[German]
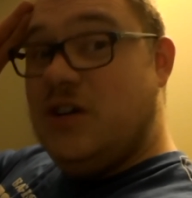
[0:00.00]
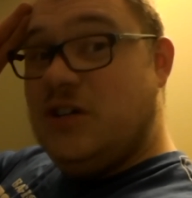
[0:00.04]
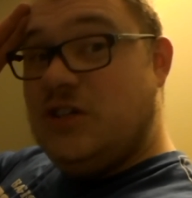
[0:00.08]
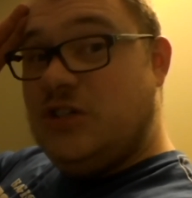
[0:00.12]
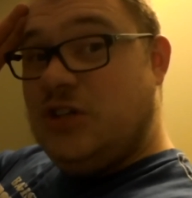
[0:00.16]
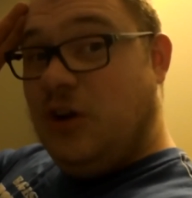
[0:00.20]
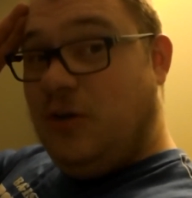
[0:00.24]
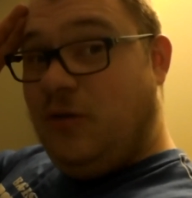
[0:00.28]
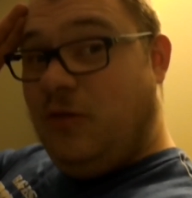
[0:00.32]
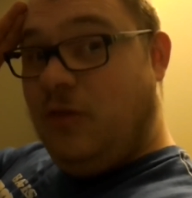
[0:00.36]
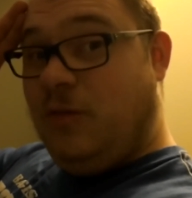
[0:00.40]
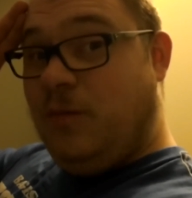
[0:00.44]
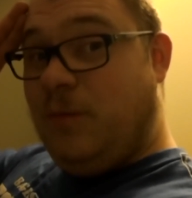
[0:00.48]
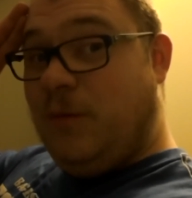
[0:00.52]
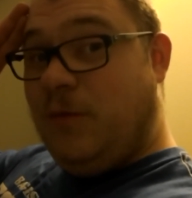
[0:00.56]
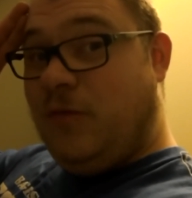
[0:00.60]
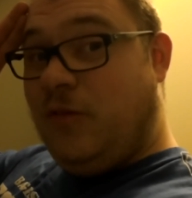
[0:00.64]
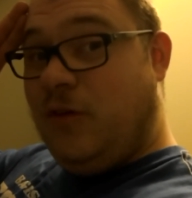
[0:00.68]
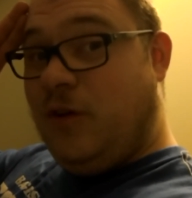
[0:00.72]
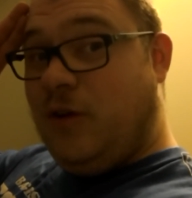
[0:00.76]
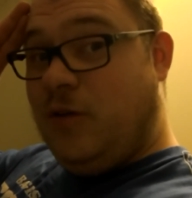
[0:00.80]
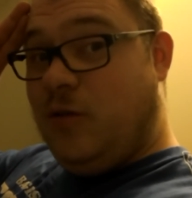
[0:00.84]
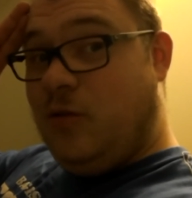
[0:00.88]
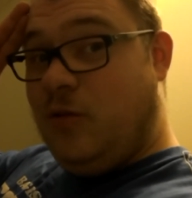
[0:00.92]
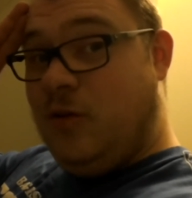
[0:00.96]
Ciao,
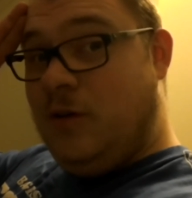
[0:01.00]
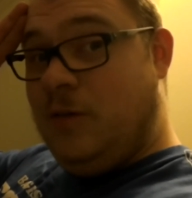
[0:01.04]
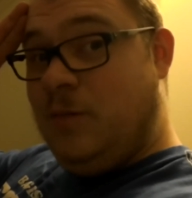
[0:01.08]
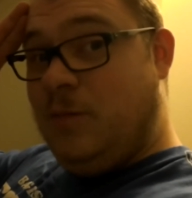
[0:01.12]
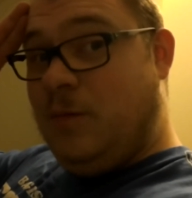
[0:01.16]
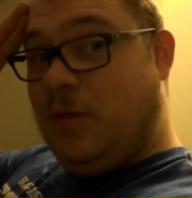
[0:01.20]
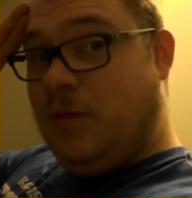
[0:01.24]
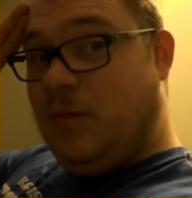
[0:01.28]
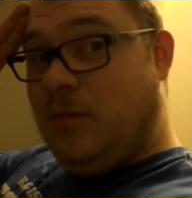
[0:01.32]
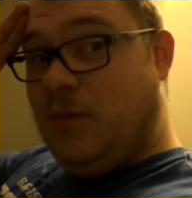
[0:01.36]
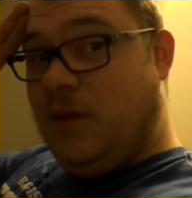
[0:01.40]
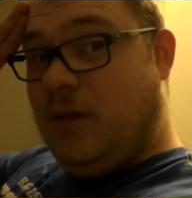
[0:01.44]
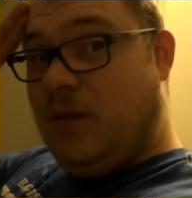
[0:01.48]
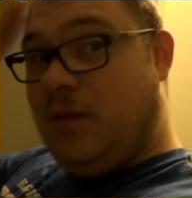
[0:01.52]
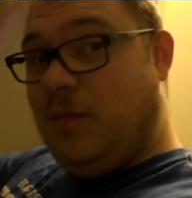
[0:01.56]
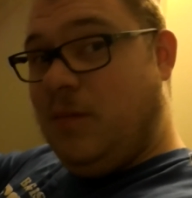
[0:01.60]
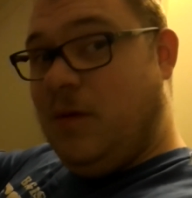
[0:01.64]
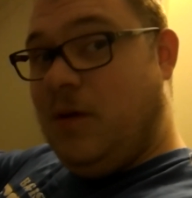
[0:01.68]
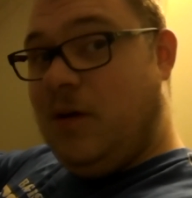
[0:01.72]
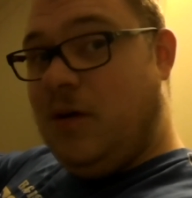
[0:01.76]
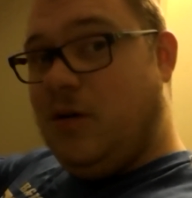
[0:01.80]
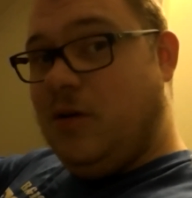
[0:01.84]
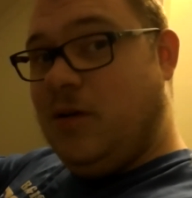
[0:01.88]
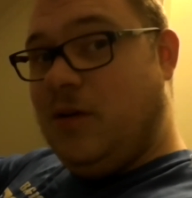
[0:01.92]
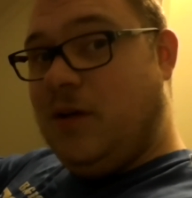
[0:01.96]
Fußballfreunde und bis zum nächsten
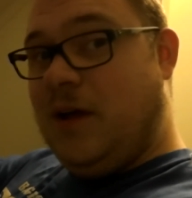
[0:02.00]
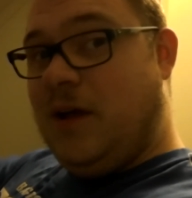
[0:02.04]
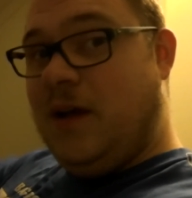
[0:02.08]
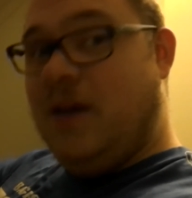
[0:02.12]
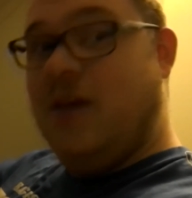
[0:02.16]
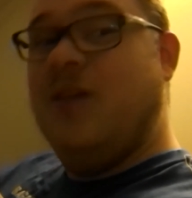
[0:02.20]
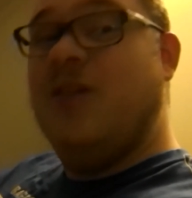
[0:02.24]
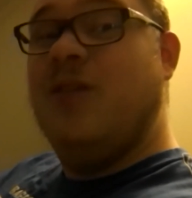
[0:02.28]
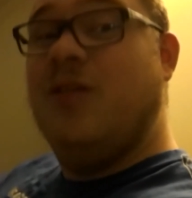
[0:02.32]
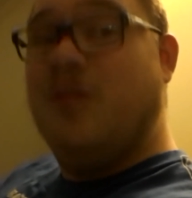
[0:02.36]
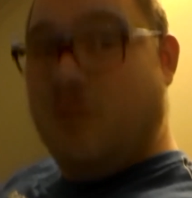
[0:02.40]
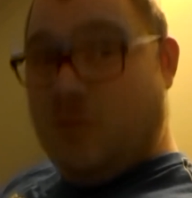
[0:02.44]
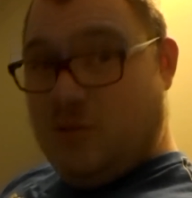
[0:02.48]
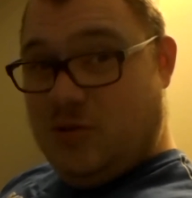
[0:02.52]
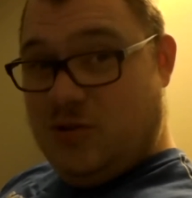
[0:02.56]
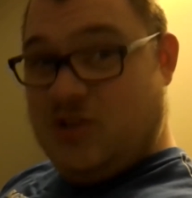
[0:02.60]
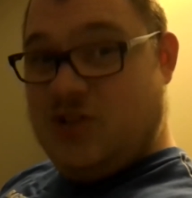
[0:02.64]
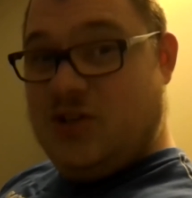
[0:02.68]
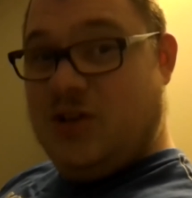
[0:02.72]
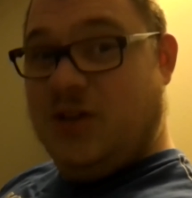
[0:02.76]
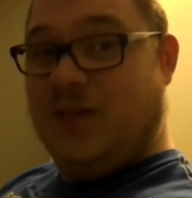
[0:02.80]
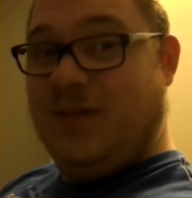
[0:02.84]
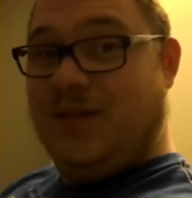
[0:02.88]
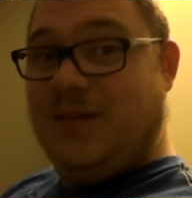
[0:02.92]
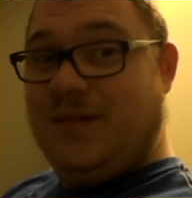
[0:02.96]
Mal. Haut rein und
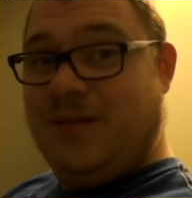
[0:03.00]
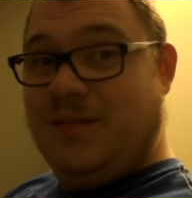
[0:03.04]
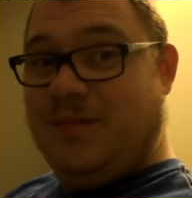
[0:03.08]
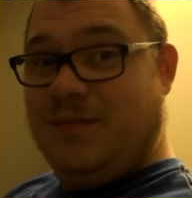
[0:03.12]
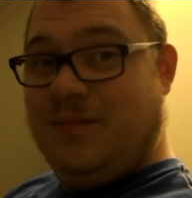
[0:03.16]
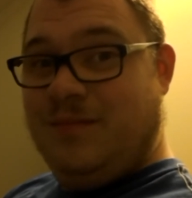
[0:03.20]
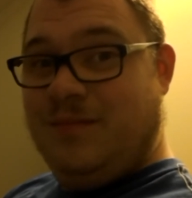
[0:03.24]
tschüss.